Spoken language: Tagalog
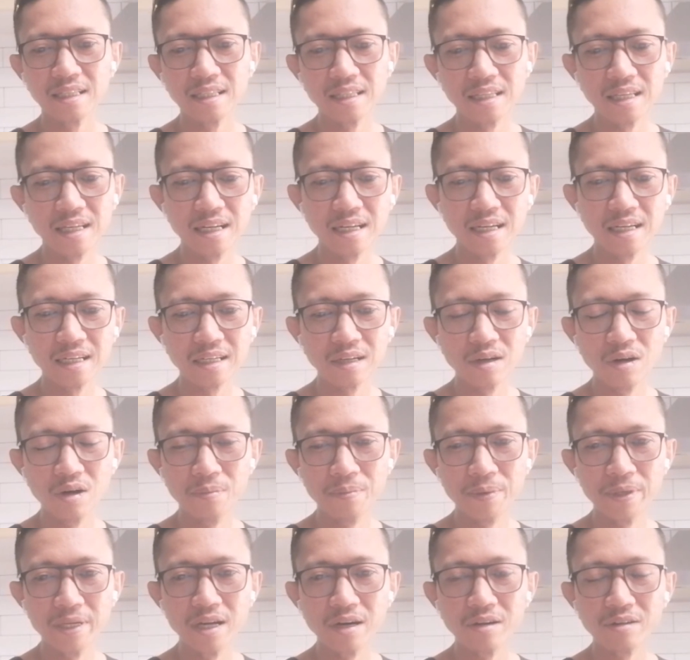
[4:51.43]

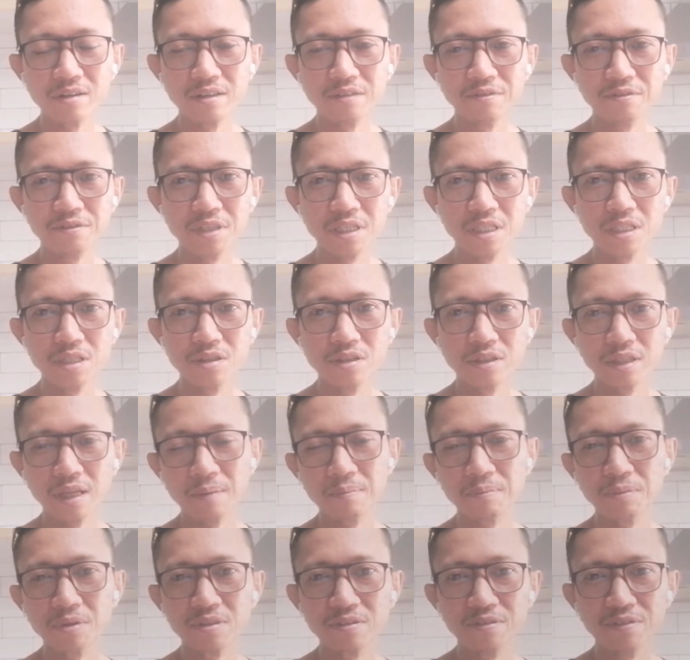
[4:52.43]
nag-open ako ng video
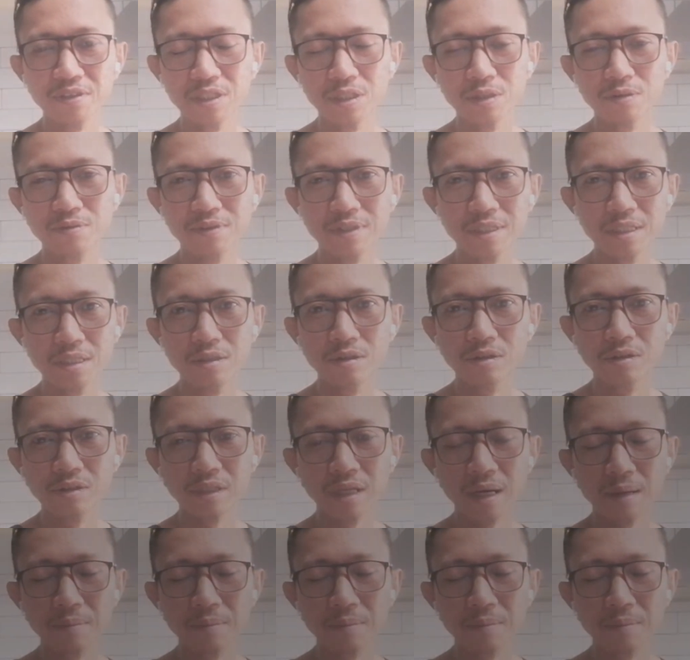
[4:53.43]
tapos video-video